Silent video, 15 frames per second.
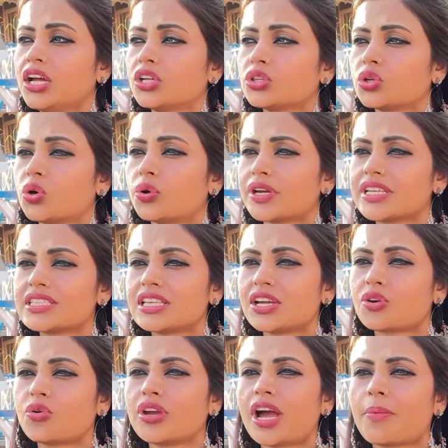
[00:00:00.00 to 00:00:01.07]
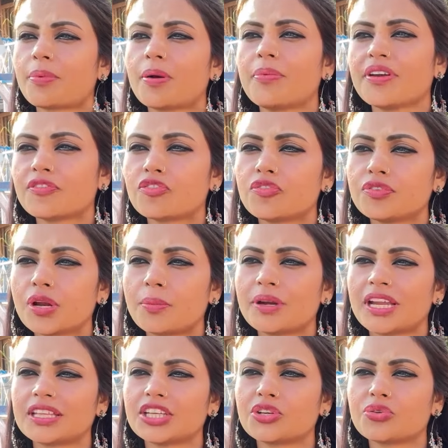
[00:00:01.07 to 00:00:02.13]
तो इसलिए कोई आपका बेवकूफ़ ना
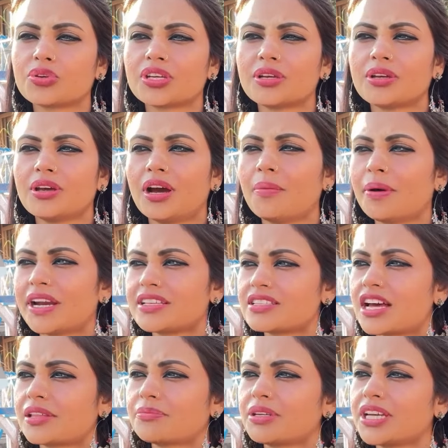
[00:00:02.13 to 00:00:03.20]
बना दे क्योंकि हमारे साथ भी